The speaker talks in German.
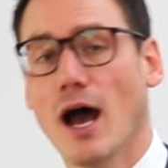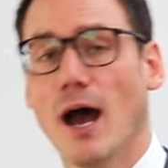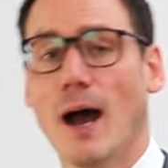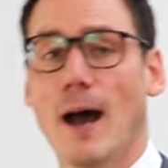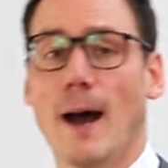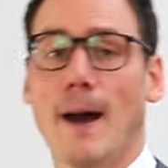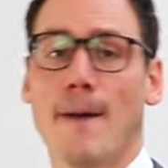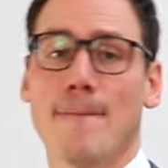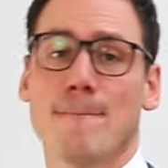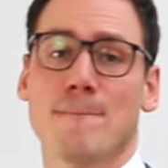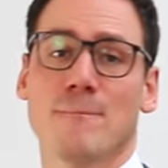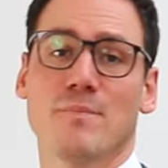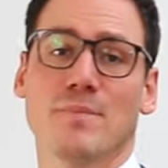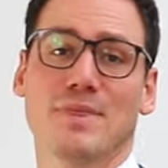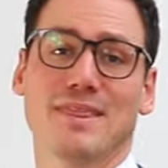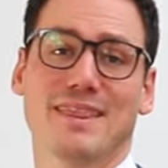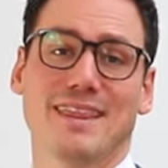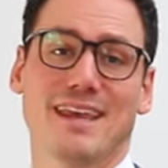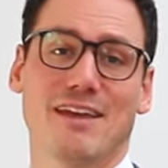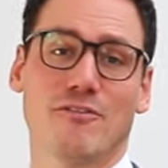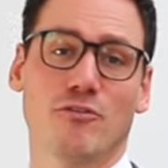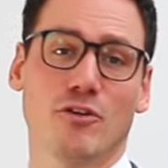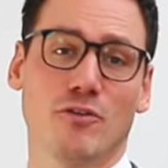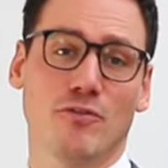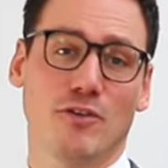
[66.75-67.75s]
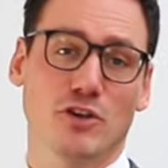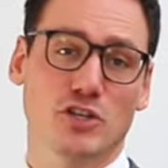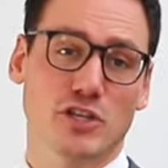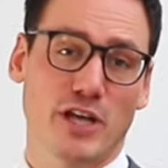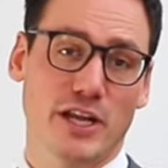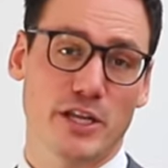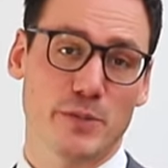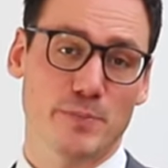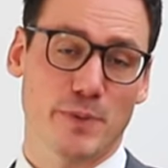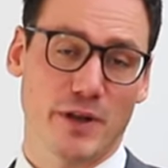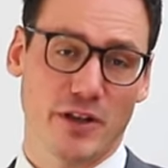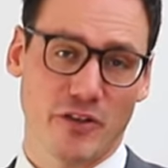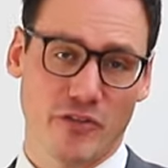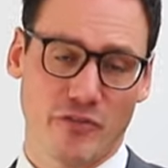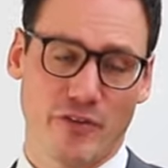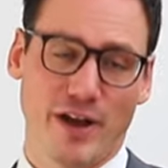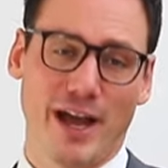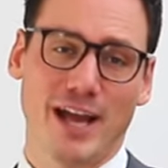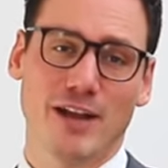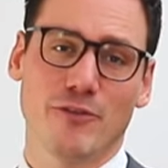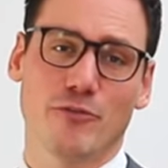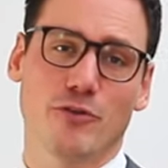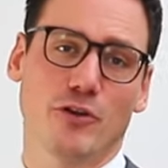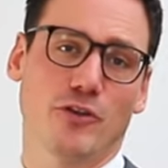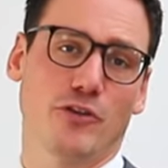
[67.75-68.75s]
Ähm, der wird wahrscheinlich bei
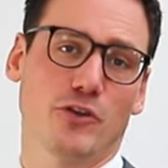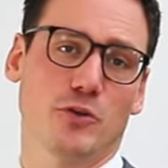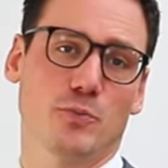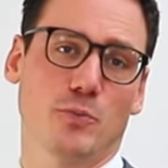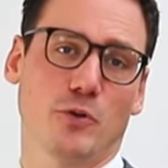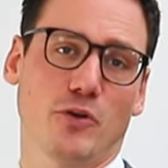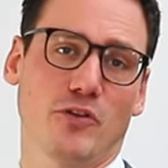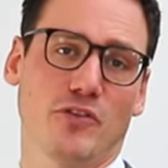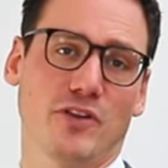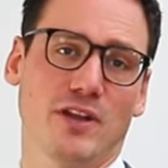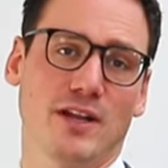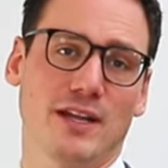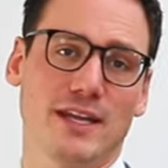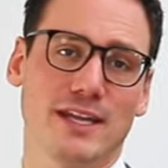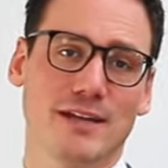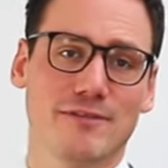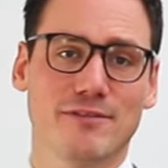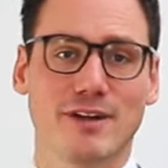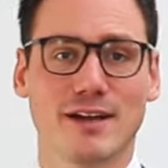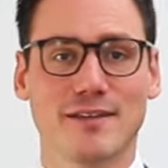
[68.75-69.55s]
42 Prozent liegen,